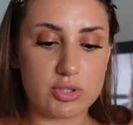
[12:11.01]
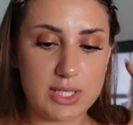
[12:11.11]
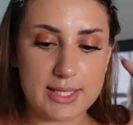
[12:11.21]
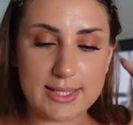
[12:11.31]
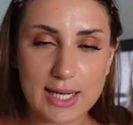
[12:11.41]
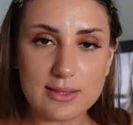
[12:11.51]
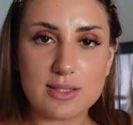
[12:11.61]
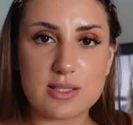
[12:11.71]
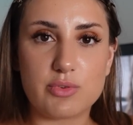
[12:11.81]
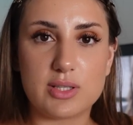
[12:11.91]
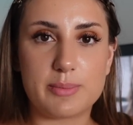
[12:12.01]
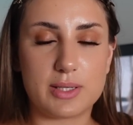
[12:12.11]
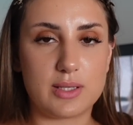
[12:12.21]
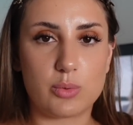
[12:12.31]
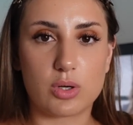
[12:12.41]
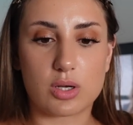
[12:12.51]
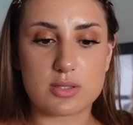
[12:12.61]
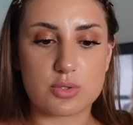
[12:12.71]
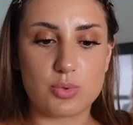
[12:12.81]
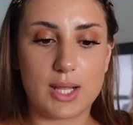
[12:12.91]
delle di 30 se volete prendere
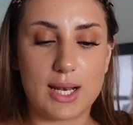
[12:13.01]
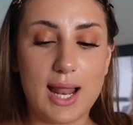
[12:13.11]
qualcosa sulla La